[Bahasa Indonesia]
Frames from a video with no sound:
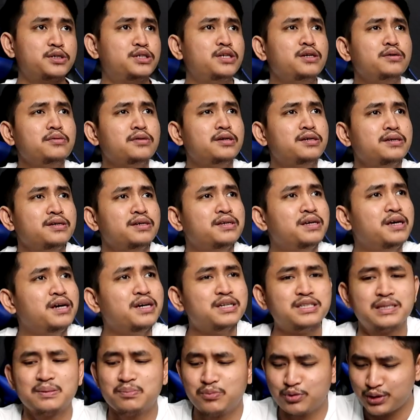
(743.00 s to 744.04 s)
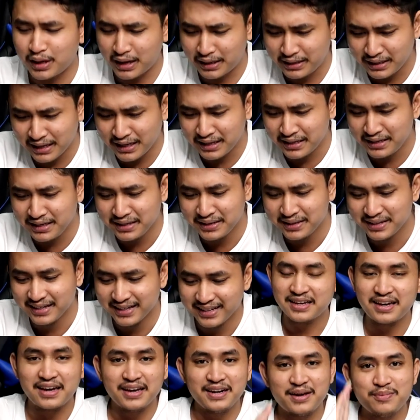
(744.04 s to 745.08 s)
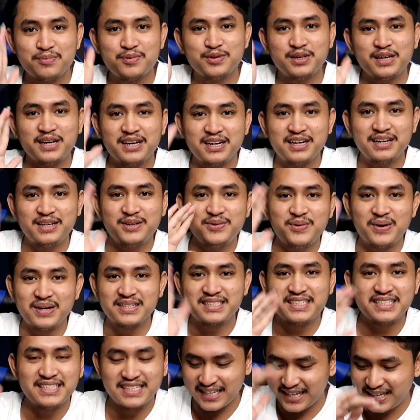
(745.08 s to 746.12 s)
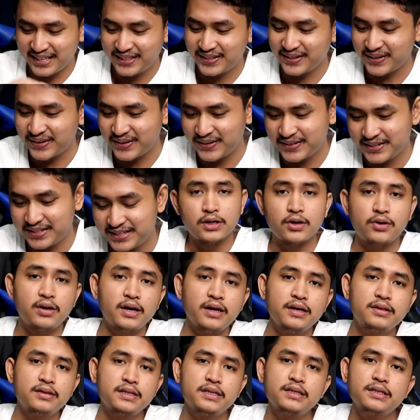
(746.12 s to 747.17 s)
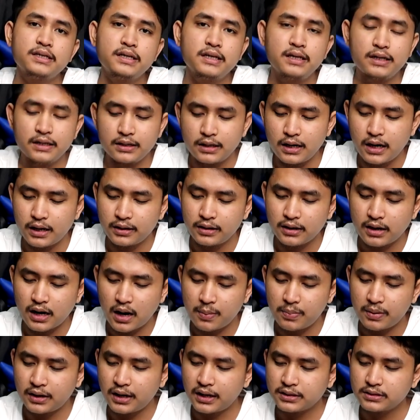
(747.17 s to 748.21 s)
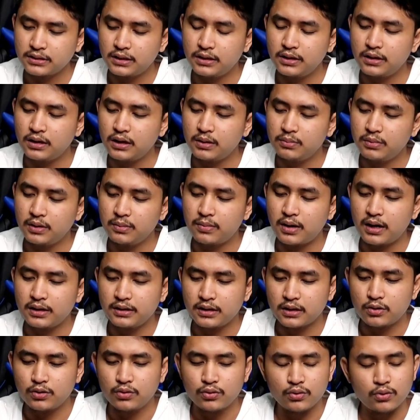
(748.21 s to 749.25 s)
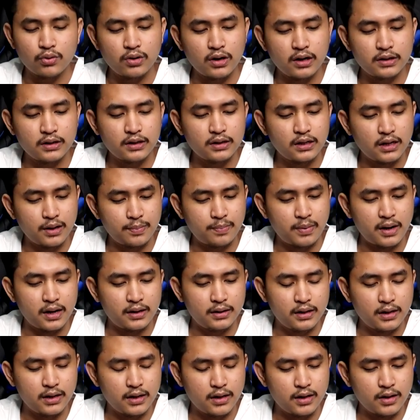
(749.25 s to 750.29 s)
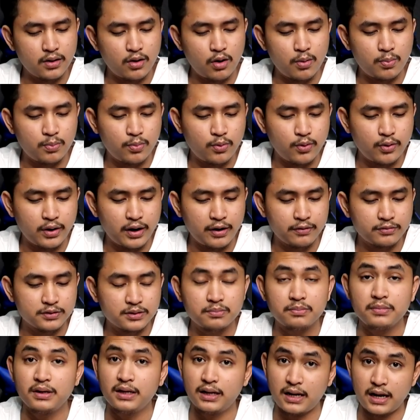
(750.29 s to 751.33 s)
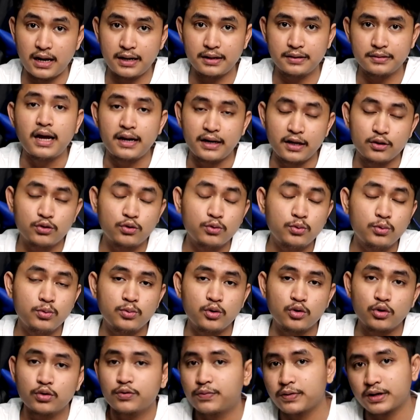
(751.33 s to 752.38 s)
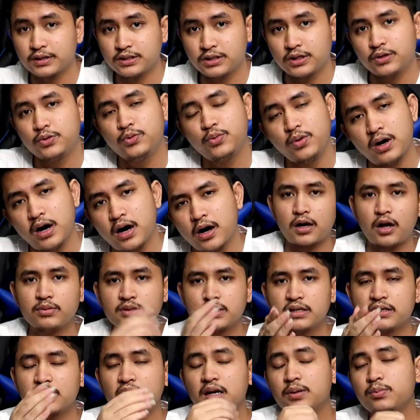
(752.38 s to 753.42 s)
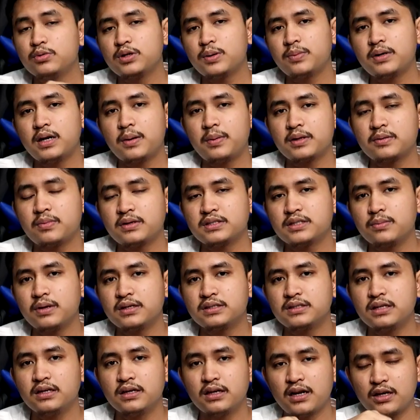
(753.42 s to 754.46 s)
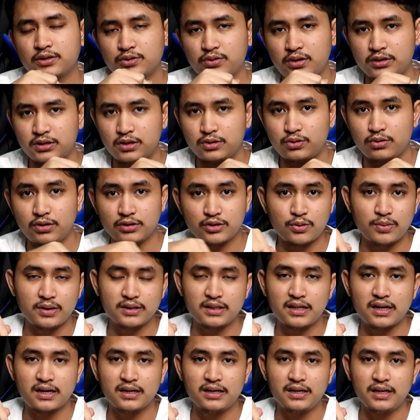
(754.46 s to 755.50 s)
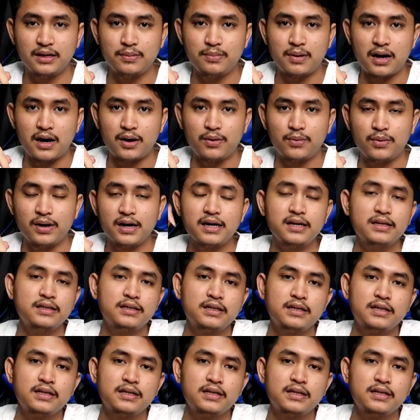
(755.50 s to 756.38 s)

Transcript: apa sih sebutannya ini kayak dia punya dua sisi gitu loh yaudah intinya Honor 8X ini lebih banyak keunggulannya daripada Oppo F9 dan itu menurut versi gua kalau misalnya kalian punya pendapat masing-masing langsung aja tulis komentar di bawah